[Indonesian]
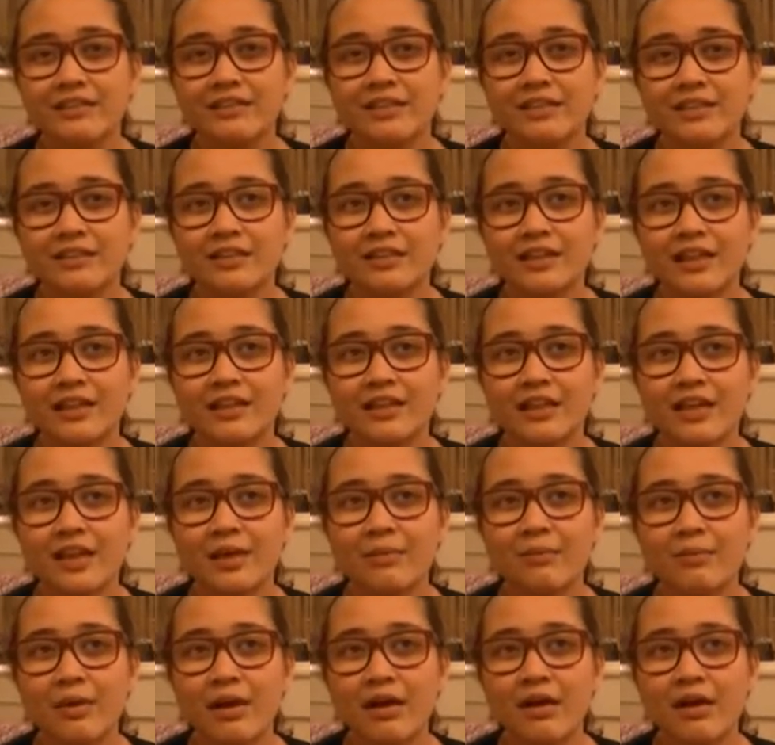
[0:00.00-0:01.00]
dan ternyata
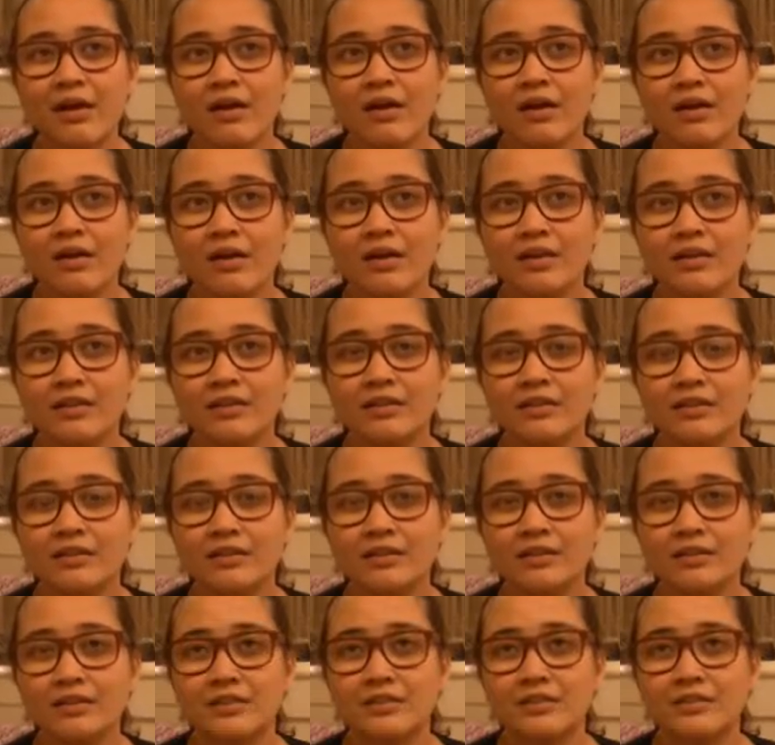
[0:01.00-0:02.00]
emang
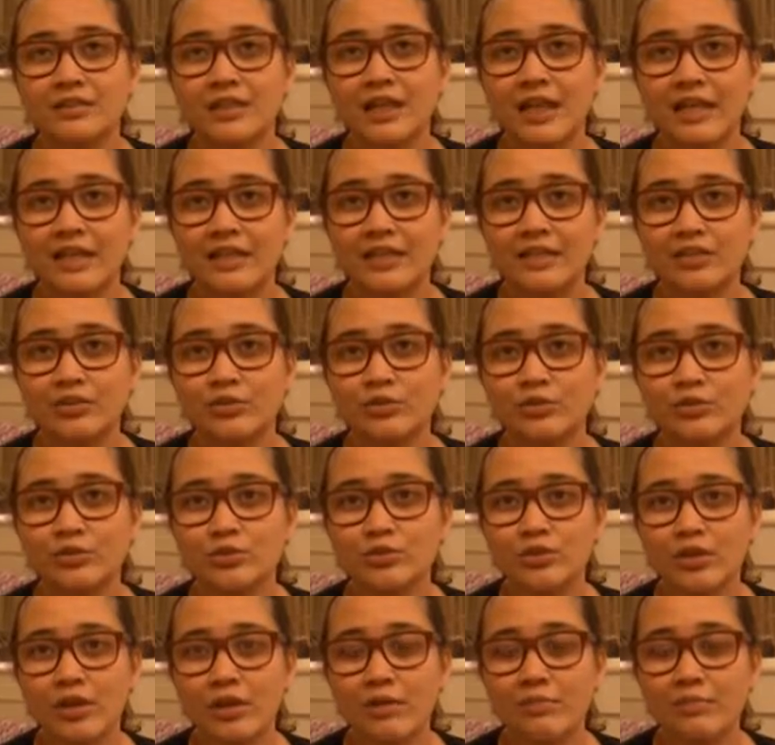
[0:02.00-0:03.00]
Eh, selain itu
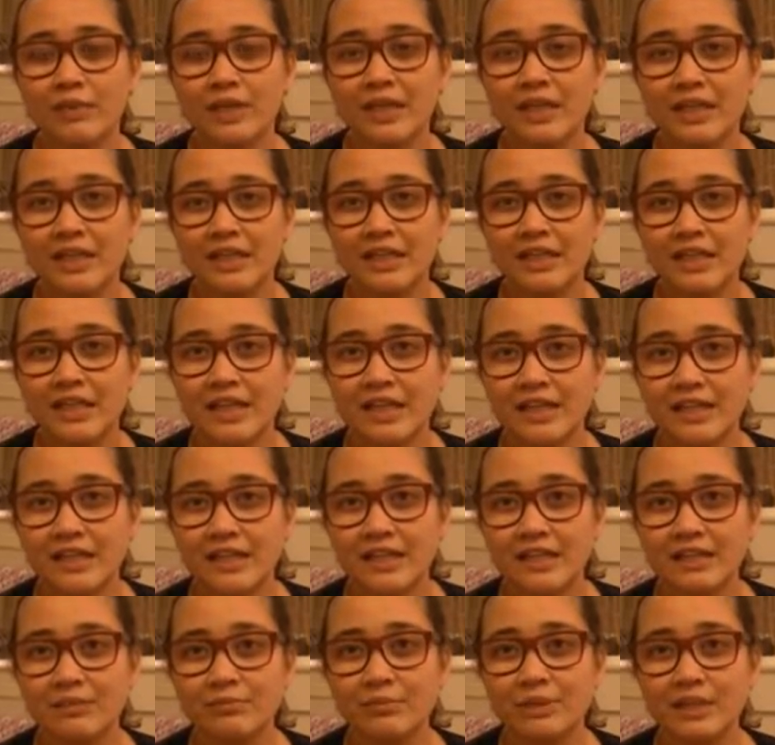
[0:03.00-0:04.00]
juga bikin
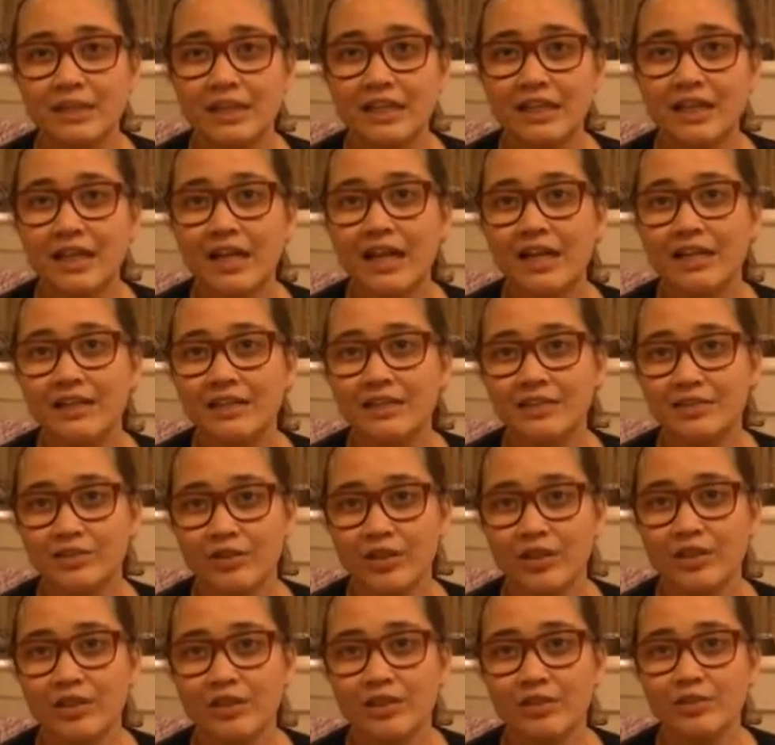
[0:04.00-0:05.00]
dianya lebih tenang
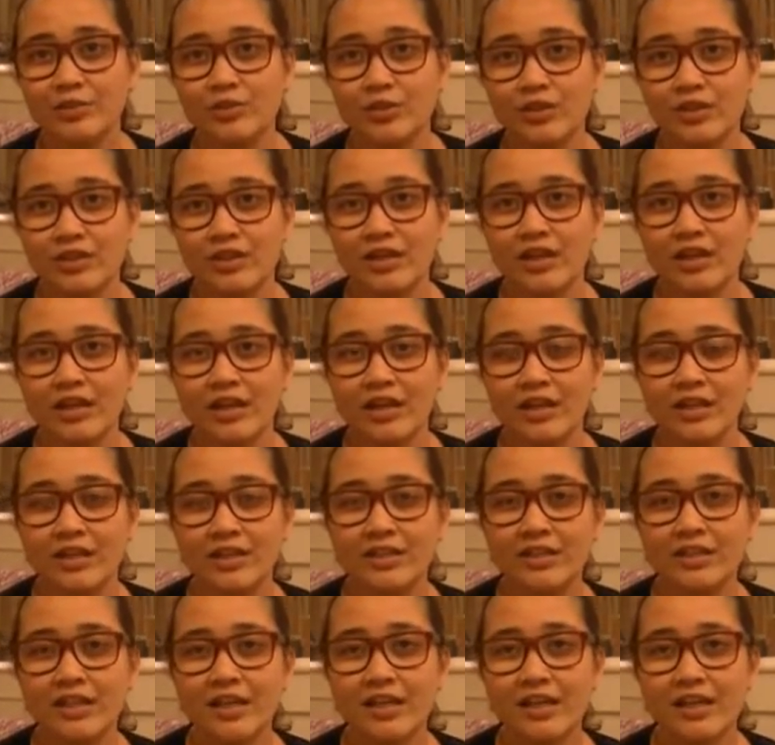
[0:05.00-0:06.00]
gitu ya tidurnya karena
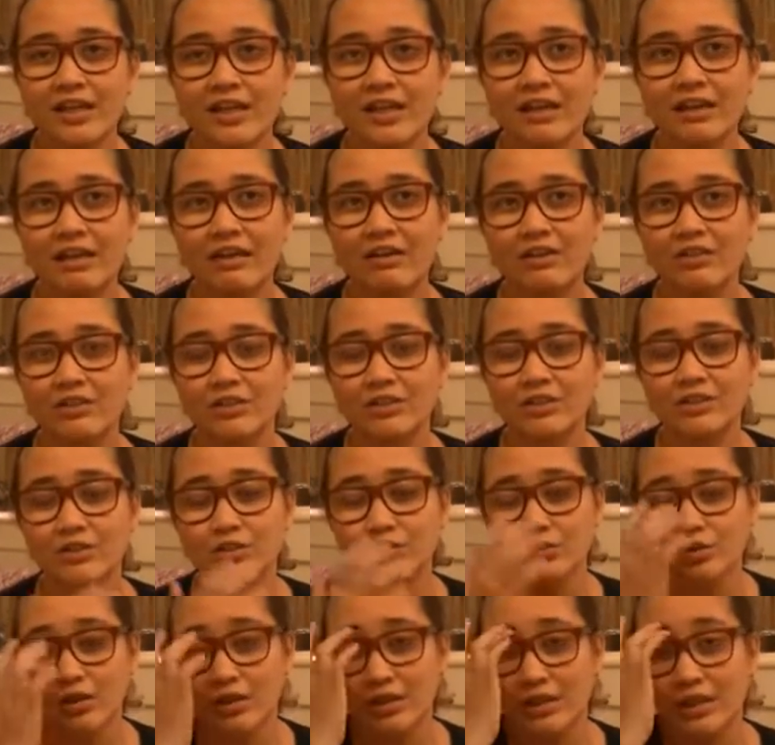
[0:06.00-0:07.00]
dia kalau
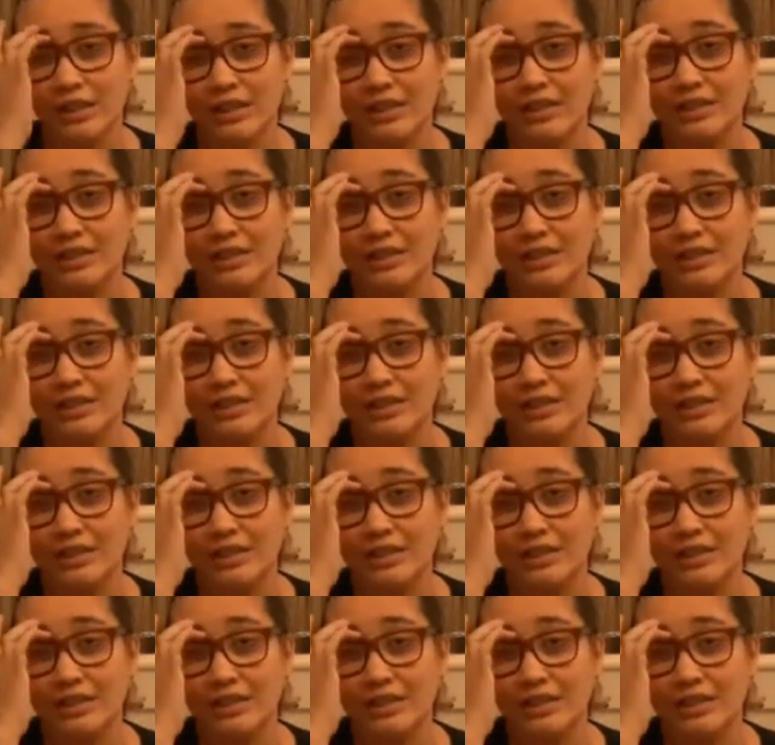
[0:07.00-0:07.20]
tidur tuh agak